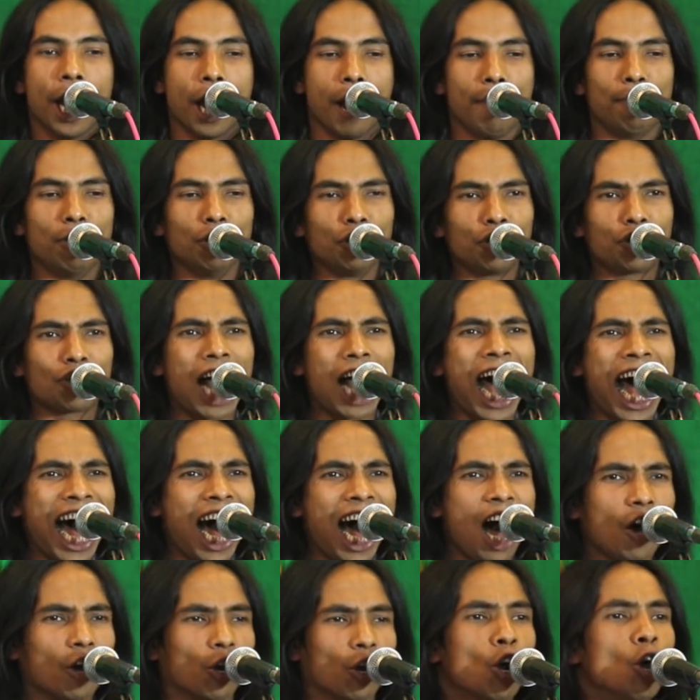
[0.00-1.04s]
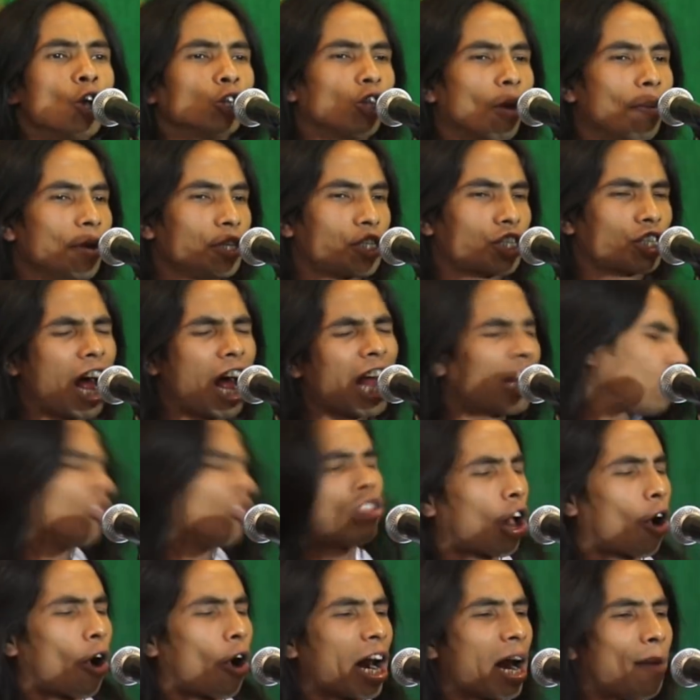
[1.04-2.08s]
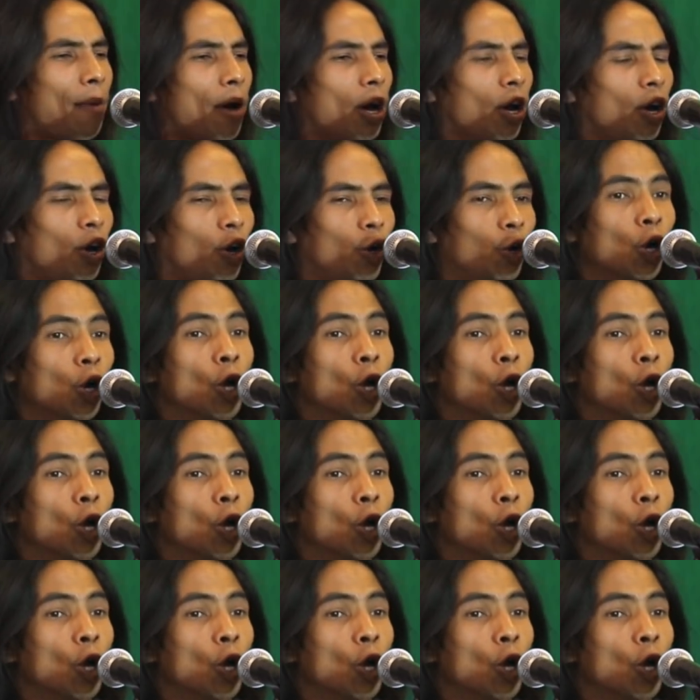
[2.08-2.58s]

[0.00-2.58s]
এমন চোর তুমি সত্য করে বলো